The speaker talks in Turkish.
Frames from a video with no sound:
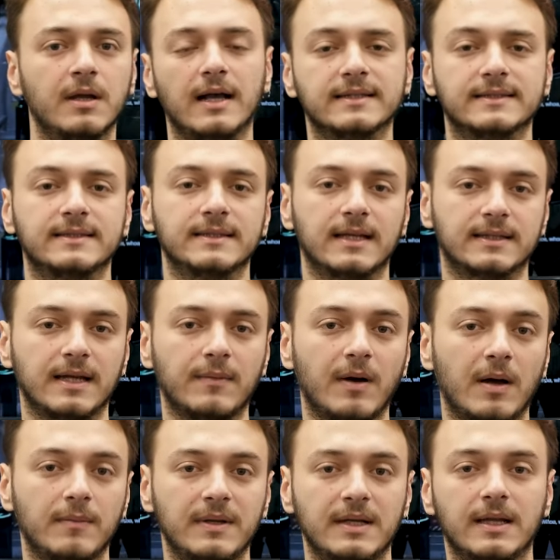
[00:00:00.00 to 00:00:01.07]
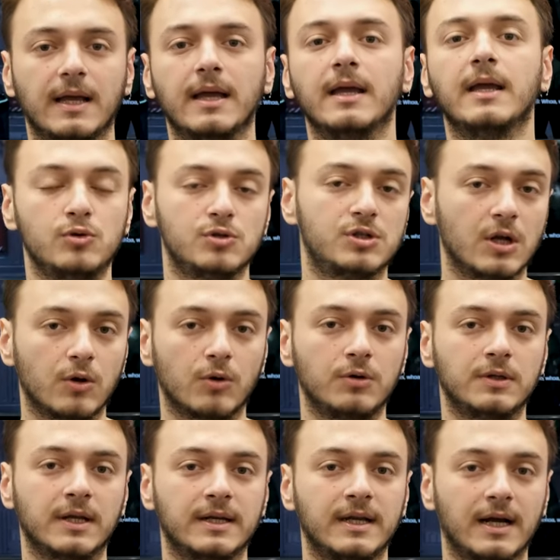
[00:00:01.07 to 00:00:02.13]
Aslında tamamıyla güncel
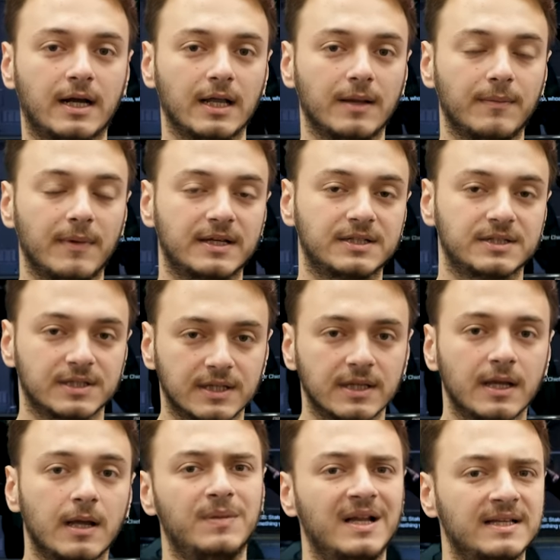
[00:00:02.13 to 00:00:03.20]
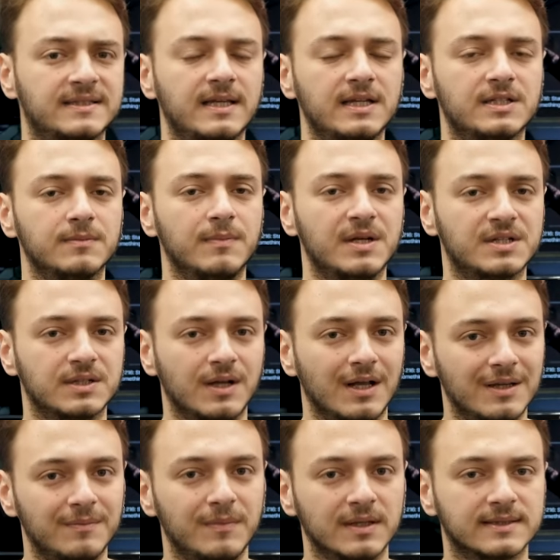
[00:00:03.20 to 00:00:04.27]
oyunları yakalamak için PlayStation 5'in
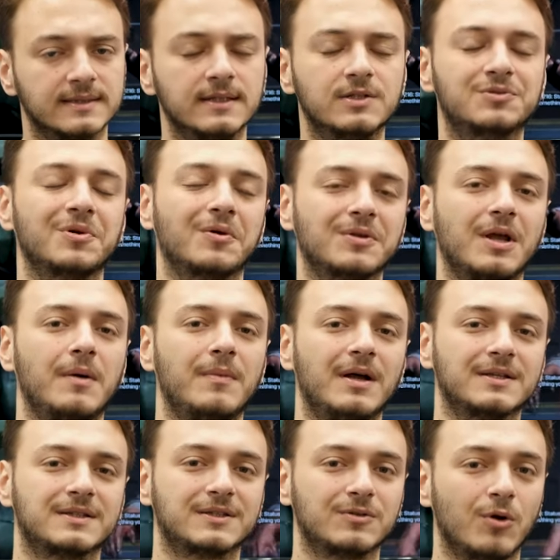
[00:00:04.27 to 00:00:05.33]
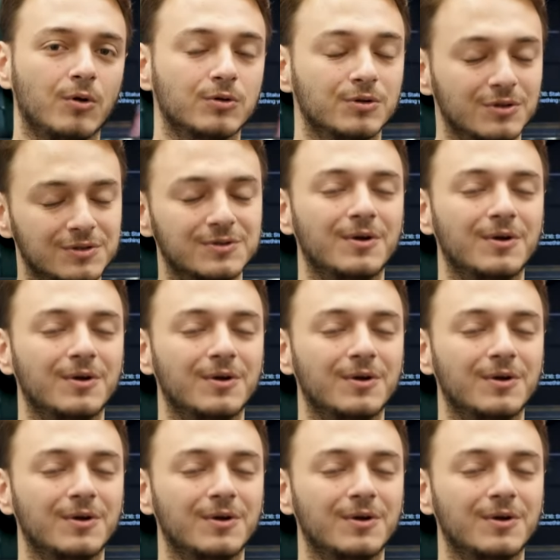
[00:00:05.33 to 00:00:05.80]
alınmasının çok daha mantıklı olduğunu